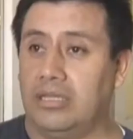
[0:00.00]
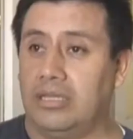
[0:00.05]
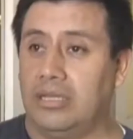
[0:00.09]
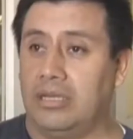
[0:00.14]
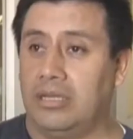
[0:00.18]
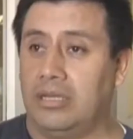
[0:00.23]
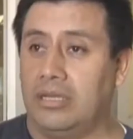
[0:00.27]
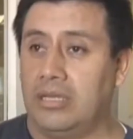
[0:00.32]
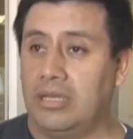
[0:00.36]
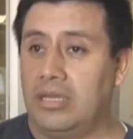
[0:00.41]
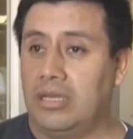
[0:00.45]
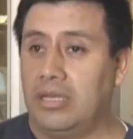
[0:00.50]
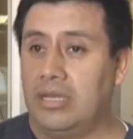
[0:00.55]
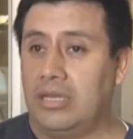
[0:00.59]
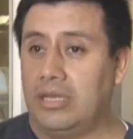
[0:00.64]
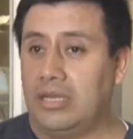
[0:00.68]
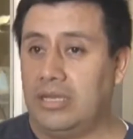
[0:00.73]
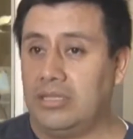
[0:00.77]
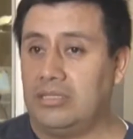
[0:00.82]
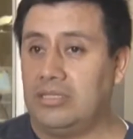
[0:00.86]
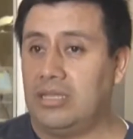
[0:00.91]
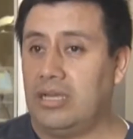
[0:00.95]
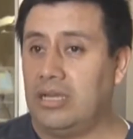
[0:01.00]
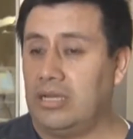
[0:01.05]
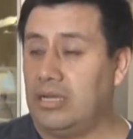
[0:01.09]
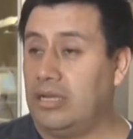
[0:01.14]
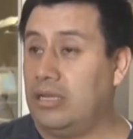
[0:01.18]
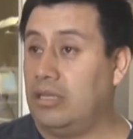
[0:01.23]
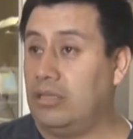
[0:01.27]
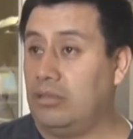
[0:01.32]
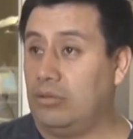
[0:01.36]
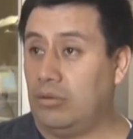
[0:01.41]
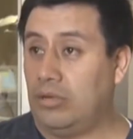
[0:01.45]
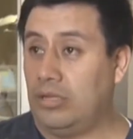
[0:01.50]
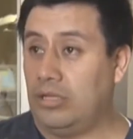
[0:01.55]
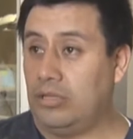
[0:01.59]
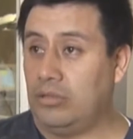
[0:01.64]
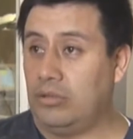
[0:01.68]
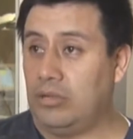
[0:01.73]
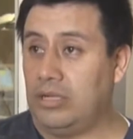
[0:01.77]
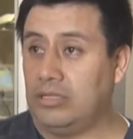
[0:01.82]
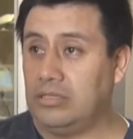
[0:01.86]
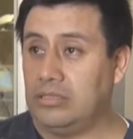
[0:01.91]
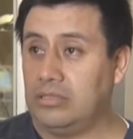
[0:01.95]
Tiene eh, sangre dentro
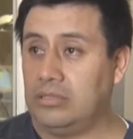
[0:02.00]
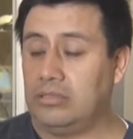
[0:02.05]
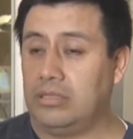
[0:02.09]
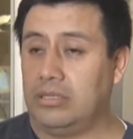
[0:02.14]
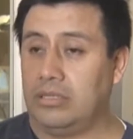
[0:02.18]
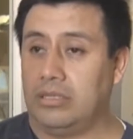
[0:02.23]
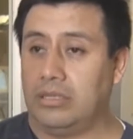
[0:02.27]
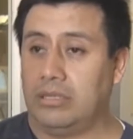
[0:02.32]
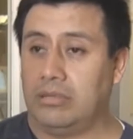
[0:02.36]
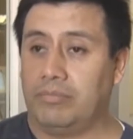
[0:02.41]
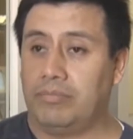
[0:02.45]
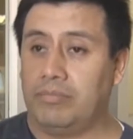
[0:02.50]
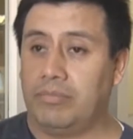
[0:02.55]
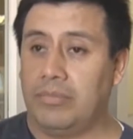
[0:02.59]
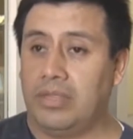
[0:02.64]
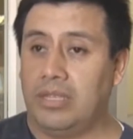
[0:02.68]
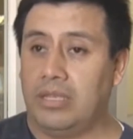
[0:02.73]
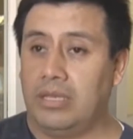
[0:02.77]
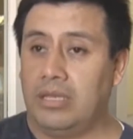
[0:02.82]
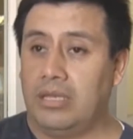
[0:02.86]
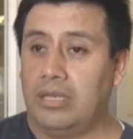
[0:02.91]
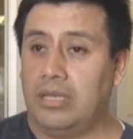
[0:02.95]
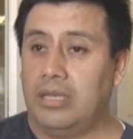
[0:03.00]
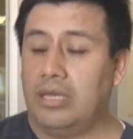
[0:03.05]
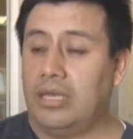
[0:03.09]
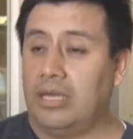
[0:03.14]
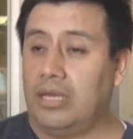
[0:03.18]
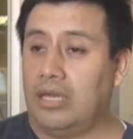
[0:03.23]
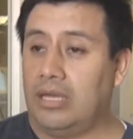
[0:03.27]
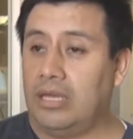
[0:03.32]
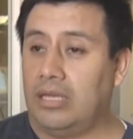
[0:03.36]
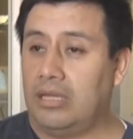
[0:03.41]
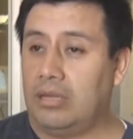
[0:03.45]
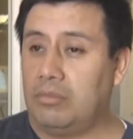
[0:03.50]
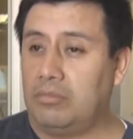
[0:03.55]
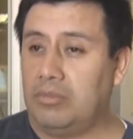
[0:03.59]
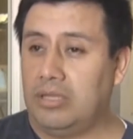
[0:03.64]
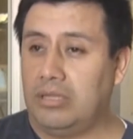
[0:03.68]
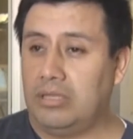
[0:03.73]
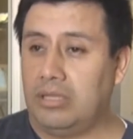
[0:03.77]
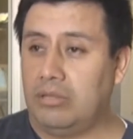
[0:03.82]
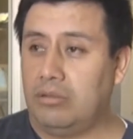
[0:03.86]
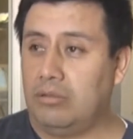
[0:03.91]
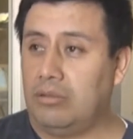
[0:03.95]
del tórax. Eh,
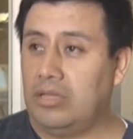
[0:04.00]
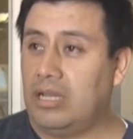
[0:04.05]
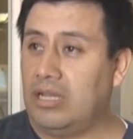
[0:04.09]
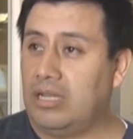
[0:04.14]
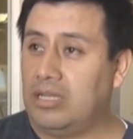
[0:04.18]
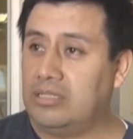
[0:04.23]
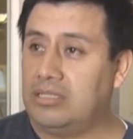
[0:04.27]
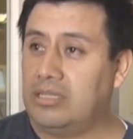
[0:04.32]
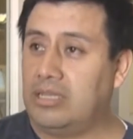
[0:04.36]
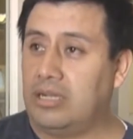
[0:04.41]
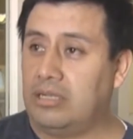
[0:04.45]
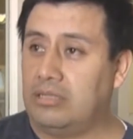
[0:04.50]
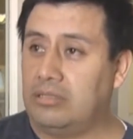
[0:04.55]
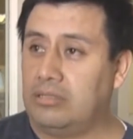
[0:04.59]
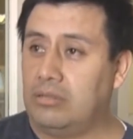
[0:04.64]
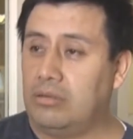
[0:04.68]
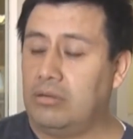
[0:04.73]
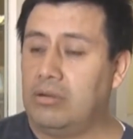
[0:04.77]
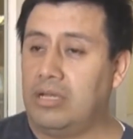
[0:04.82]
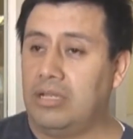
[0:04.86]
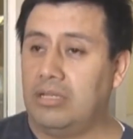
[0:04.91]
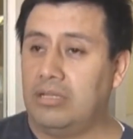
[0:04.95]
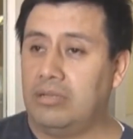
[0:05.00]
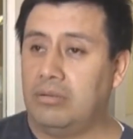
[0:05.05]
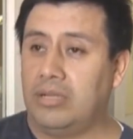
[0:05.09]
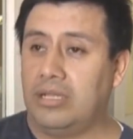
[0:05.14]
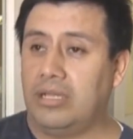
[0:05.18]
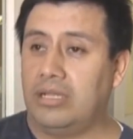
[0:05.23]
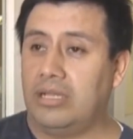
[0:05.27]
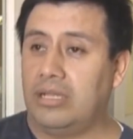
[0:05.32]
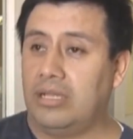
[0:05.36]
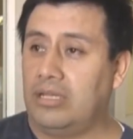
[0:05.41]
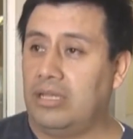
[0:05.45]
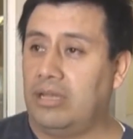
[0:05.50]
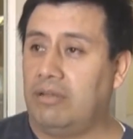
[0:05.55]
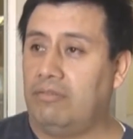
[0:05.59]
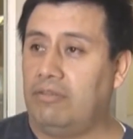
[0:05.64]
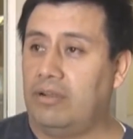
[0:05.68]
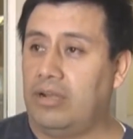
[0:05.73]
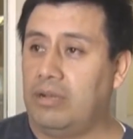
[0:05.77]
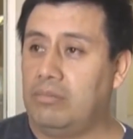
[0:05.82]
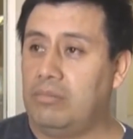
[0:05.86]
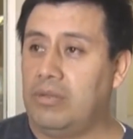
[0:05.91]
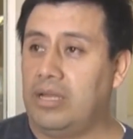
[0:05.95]
también tiene una laceración a nivel del
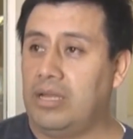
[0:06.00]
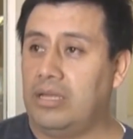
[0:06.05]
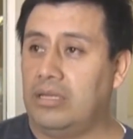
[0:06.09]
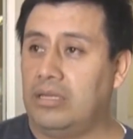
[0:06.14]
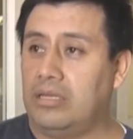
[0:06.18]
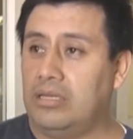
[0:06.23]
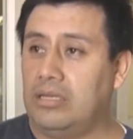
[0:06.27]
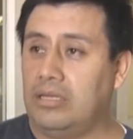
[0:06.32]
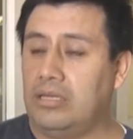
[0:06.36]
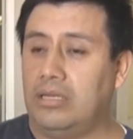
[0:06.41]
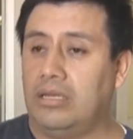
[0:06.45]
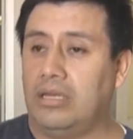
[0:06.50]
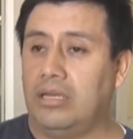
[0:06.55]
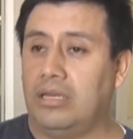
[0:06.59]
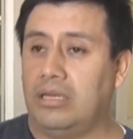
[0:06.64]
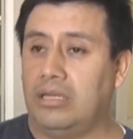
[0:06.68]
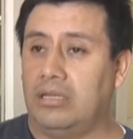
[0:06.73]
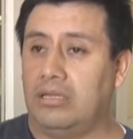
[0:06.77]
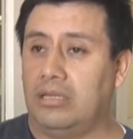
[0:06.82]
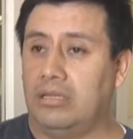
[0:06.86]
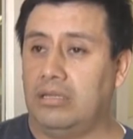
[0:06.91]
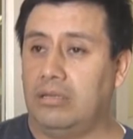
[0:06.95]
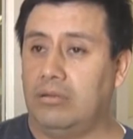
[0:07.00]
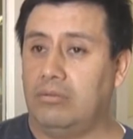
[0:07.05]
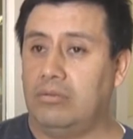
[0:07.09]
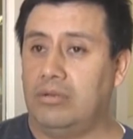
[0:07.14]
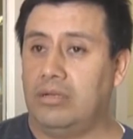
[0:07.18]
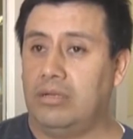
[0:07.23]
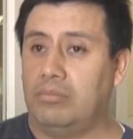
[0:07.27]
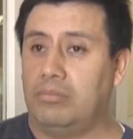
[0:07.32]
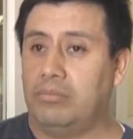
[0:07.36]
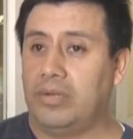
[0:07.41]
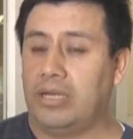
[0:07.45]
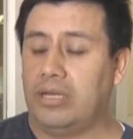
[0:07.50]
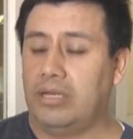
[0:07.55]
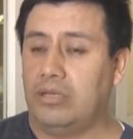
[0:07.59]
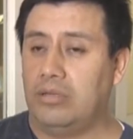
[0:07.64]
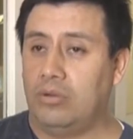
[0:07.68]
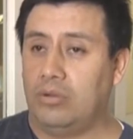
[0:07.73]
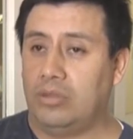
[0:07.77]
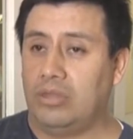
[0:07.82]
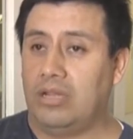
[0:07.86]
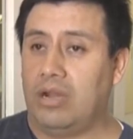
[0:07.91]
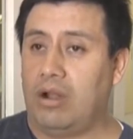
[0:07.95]
diafragma y eh, tiene un
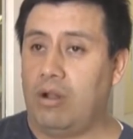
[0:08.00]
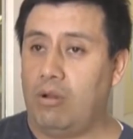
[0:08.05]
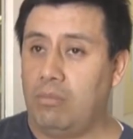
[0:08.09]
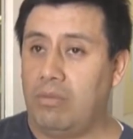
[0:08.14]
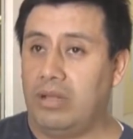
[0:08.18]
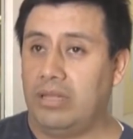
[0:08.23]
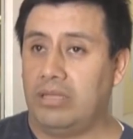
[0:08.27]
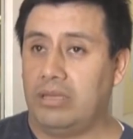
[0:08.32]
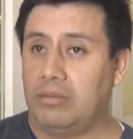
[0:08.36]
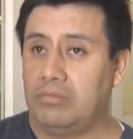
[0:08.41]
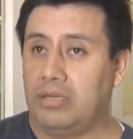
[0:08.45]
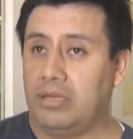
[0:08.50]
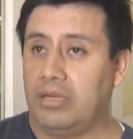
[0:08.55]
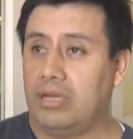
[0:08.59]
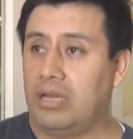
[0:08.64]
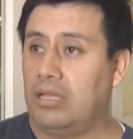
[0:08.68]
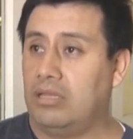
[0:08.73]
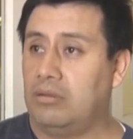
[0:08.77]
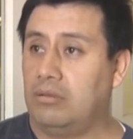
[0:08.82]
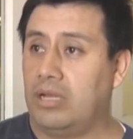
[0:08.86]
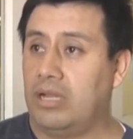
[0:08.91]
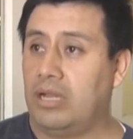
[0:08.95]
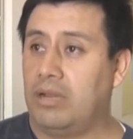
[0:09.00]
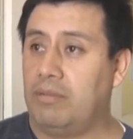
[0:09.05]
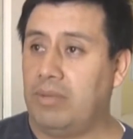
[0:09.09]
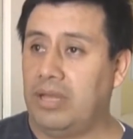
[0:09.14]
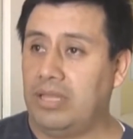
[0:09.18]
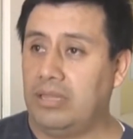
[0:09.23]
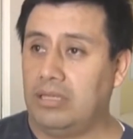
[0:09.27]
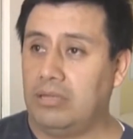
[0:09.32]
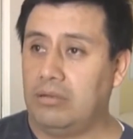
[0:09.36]
pequeño trauma también a nivel